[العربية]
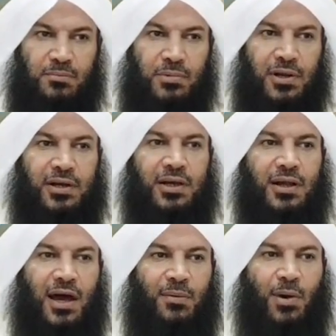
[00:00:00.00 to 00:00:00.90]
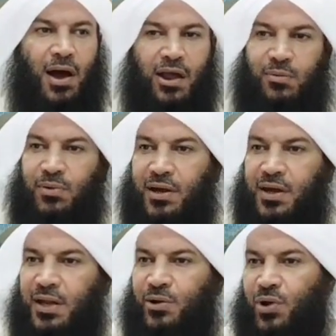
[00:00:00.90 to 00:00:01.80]
بالحيلة على محارم الله
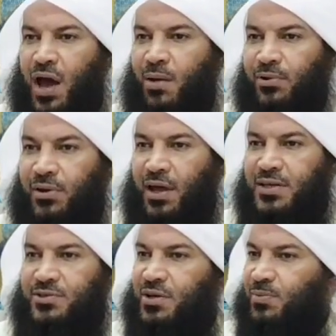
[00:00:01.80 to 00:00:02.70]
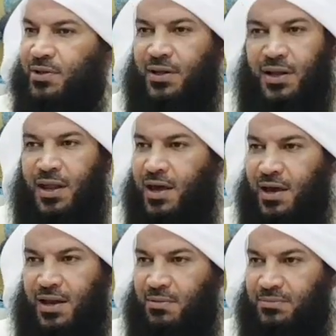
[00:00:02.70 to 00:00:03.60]
كأنه يعامل الله عز وجل بأن الله لا
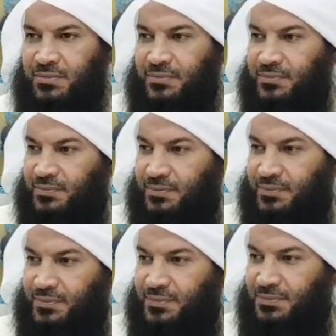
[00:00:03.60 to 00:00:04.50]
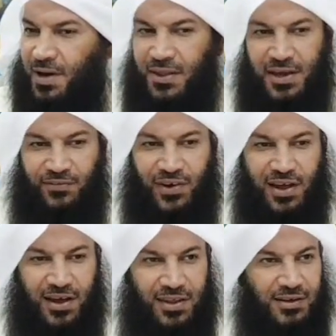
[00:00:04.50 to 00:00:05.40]
يعلم ماذا يفعل
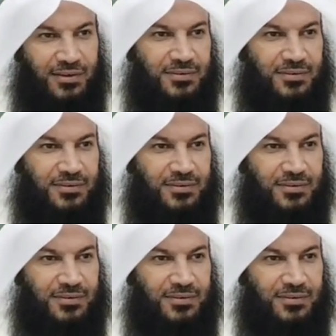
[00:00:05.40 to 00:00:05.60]
هذا